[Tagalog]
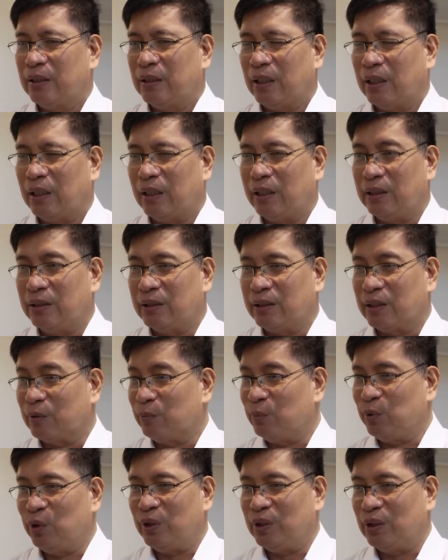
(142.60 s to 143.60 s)
Uh,
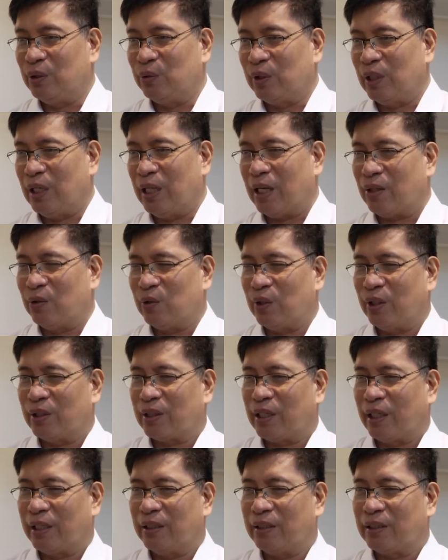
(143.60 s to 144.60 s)
interviewin daw nila ako ngayon
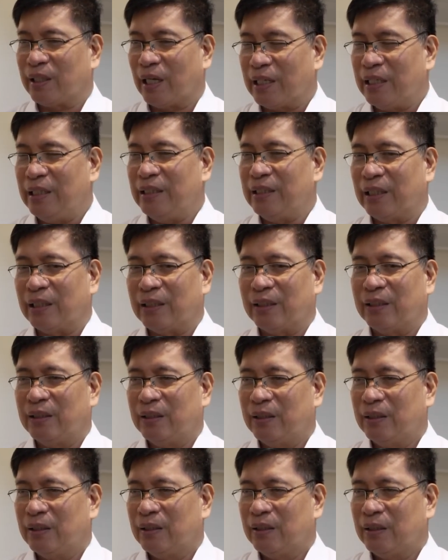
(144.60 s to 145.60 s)
kanina
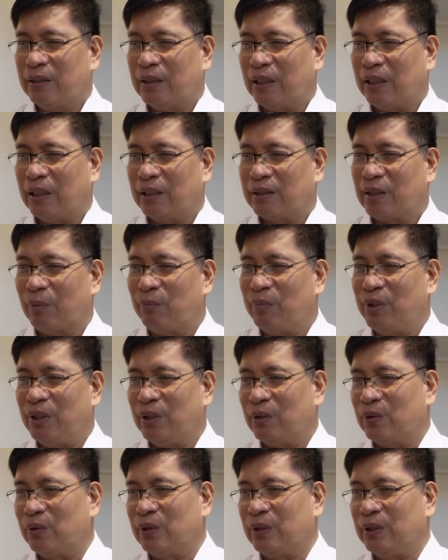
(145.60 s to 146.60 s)
na
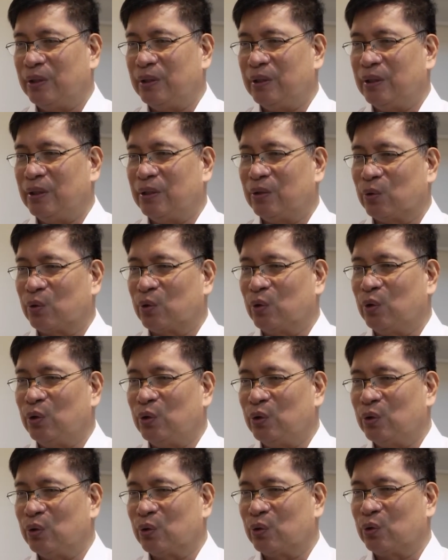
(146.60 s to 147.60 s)
sabihin kong hindi
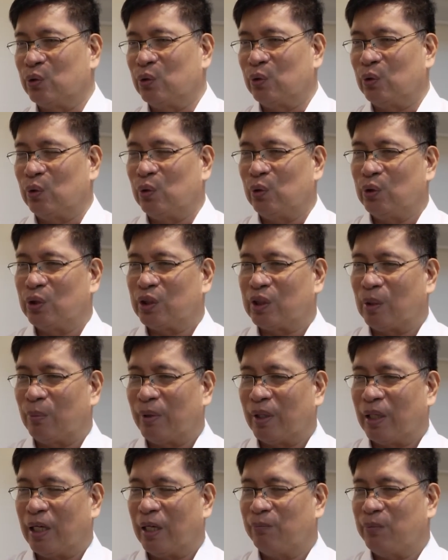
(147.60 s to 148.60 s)
totoo yung tungkol dun sa
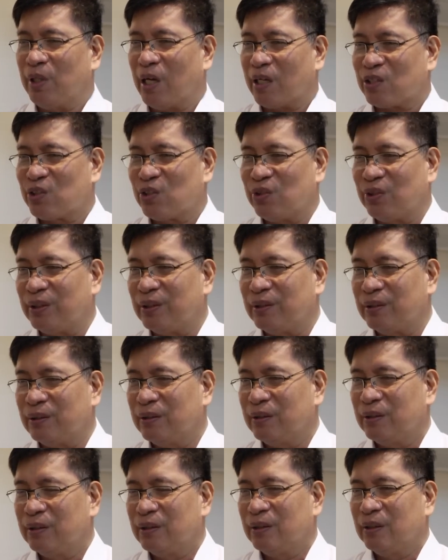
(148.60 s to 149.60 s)
mga abduction
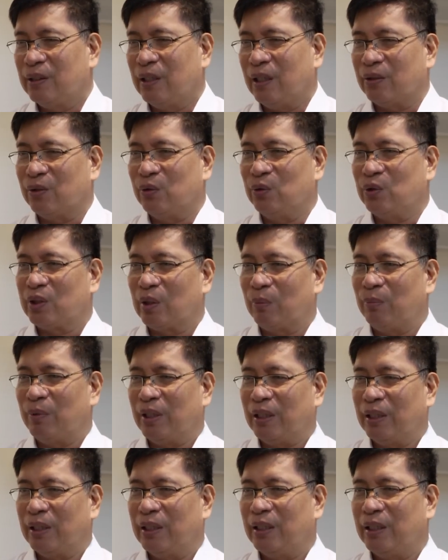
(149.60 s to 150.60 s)
at dun sa
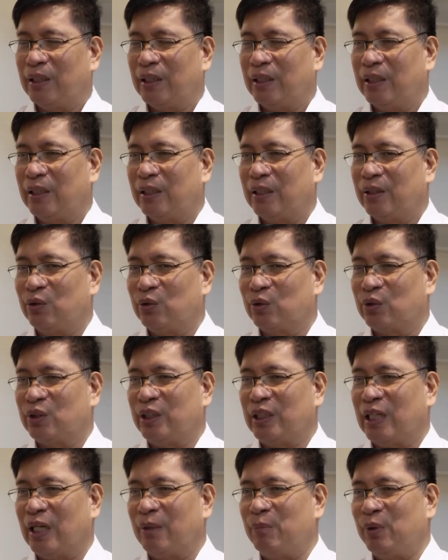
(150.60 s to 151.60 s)
mga yung
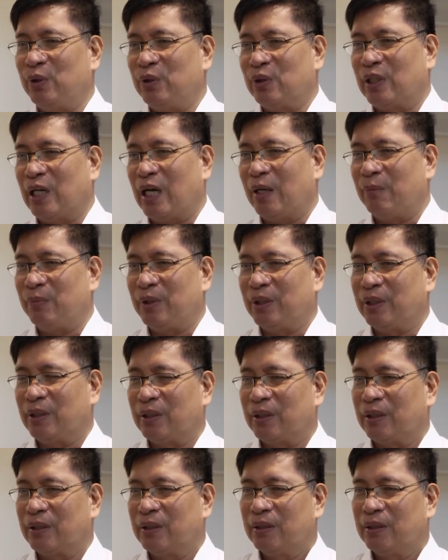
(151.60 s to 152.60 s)
sinabi ng aming